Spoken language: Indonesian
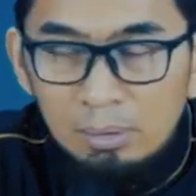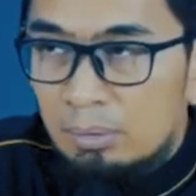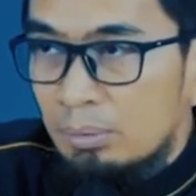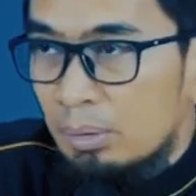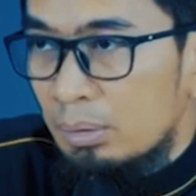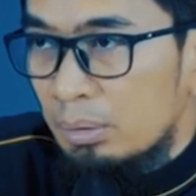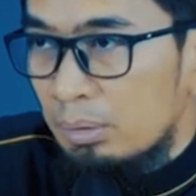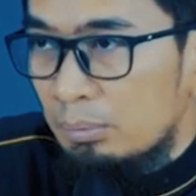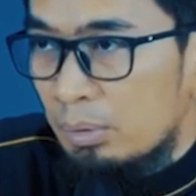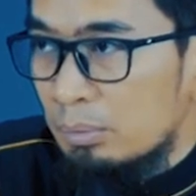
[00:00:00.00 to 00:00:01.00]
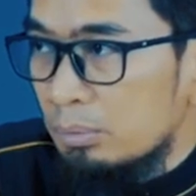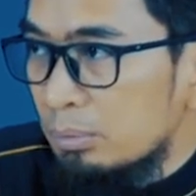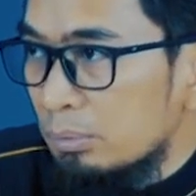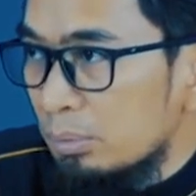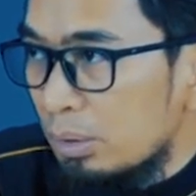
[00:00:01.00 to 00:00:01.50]
ada yang juga dari
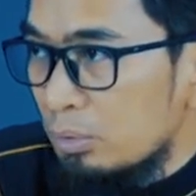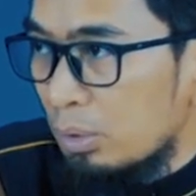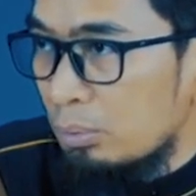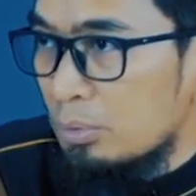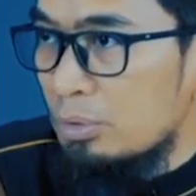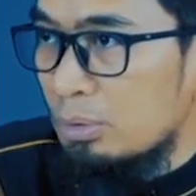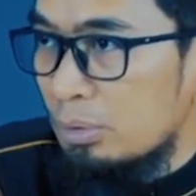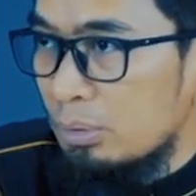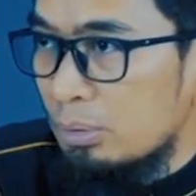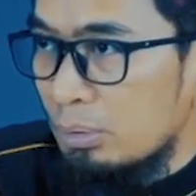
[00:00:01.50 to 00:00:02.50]
Maluku, ada Sulawesi,